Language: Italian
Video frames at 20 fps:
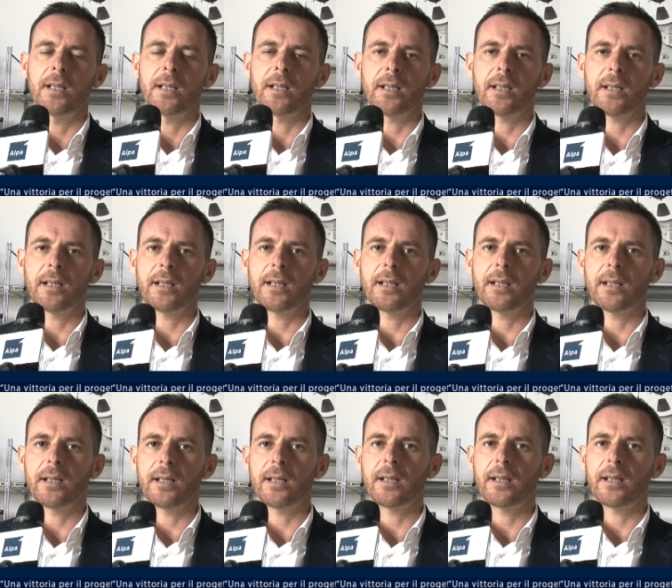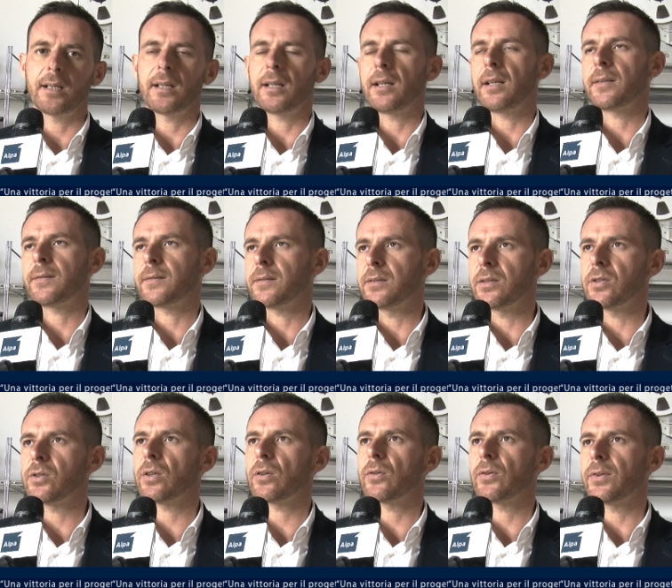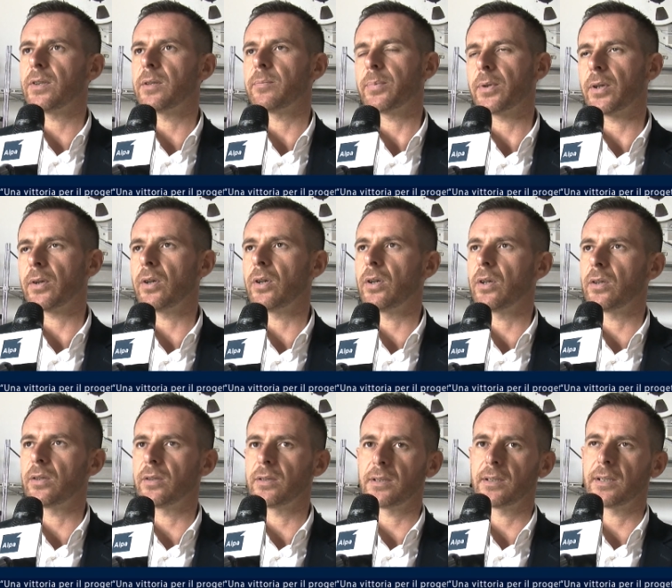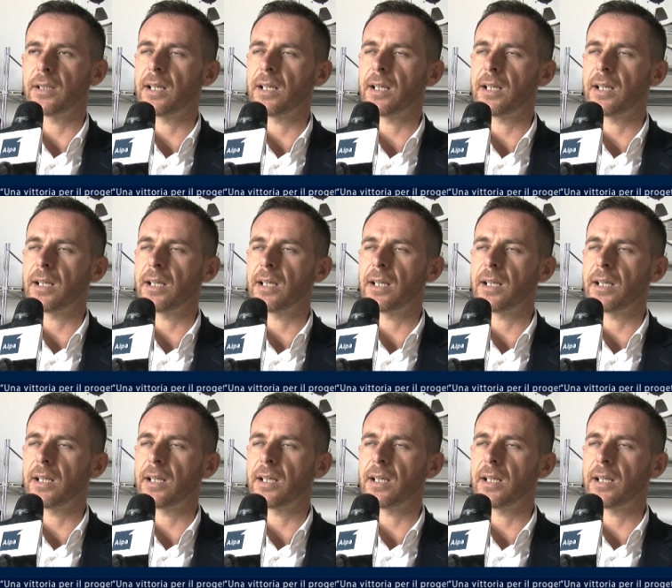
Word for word: eh, e si dice così, però eh,